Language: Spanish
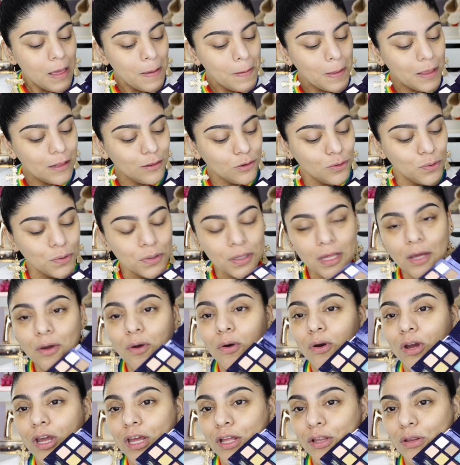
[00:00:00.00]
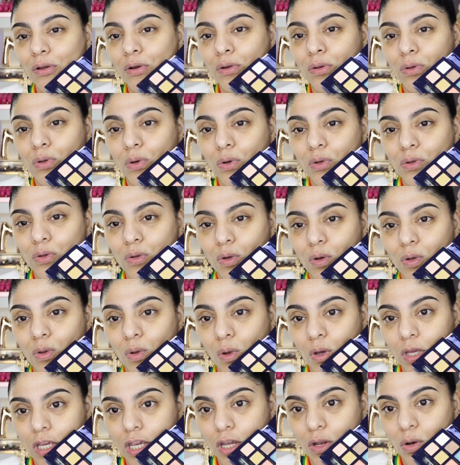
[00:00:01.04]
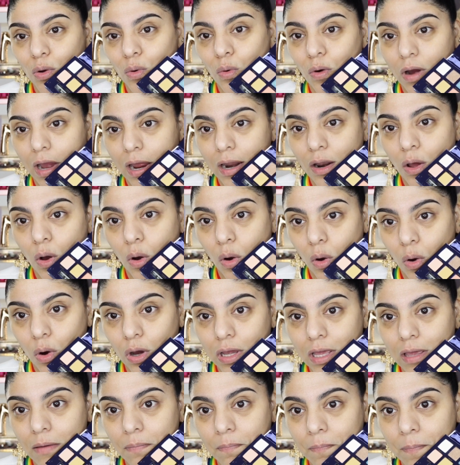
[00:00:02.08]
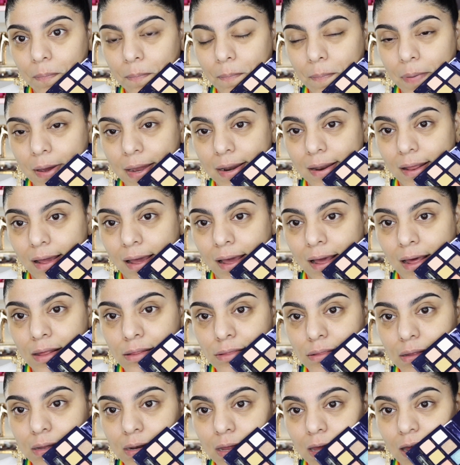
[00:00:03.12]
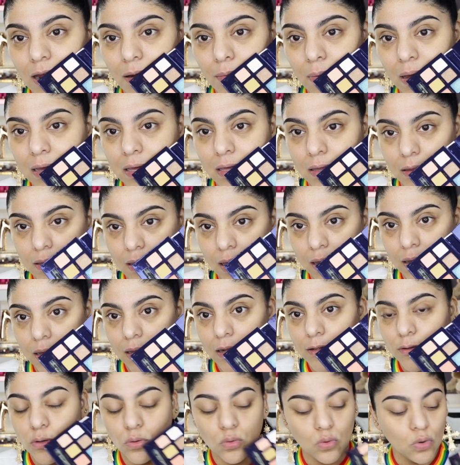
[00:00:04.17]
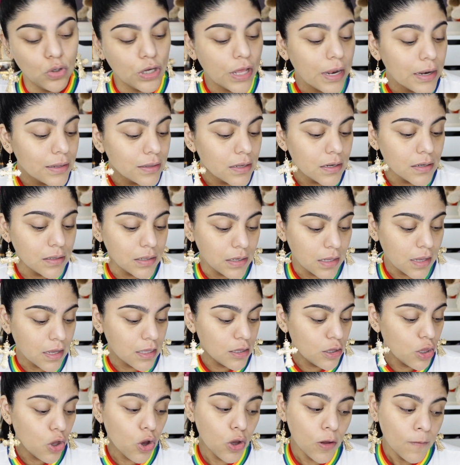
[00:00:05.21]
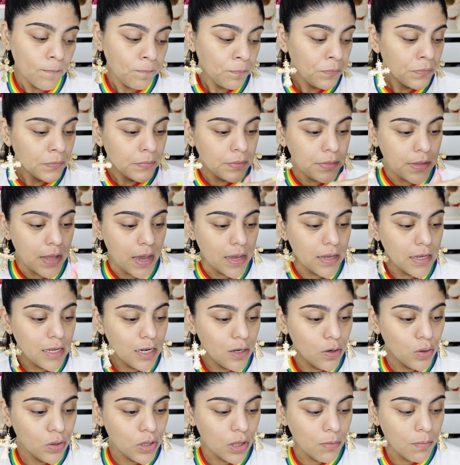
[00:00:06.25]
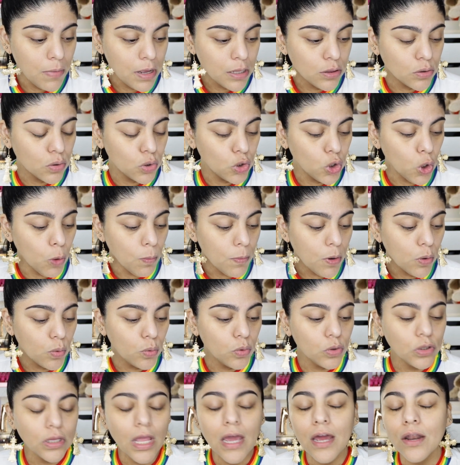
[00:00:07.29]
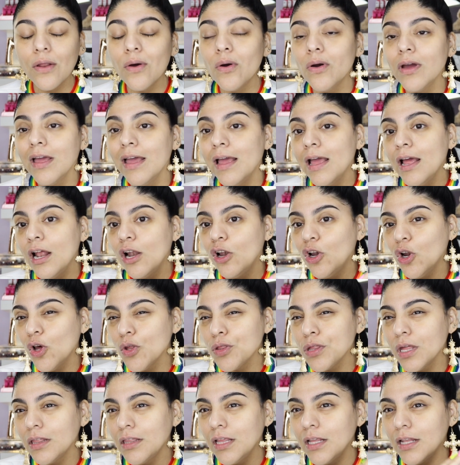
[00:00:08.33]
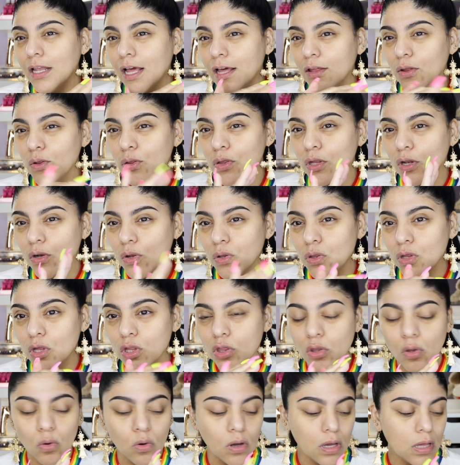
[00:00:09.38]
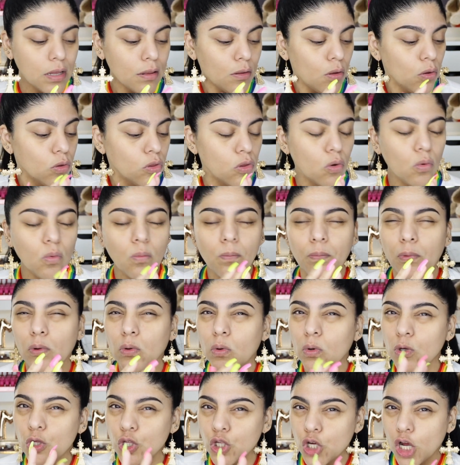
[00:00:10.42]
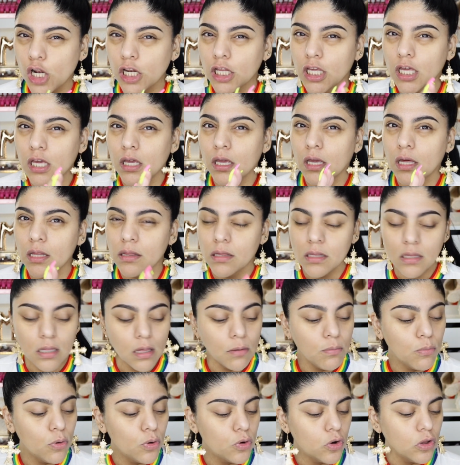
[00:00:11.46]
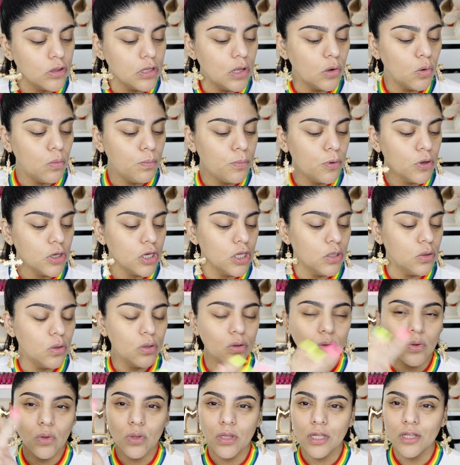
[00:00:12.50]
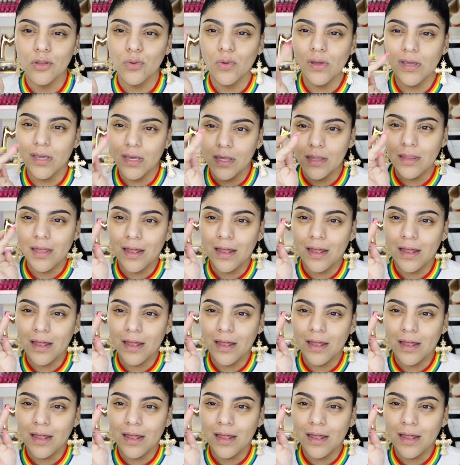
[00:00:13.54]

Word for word: Entonces con estos dos tonos quiero jugar hoy para hacer el maquillaje, el tutorial del día de hoy. De ahí los demás tonos me gustaron. Los satinados sí lo siento que son un poco chalky, que se desmoronan un poquito, entonces no hay que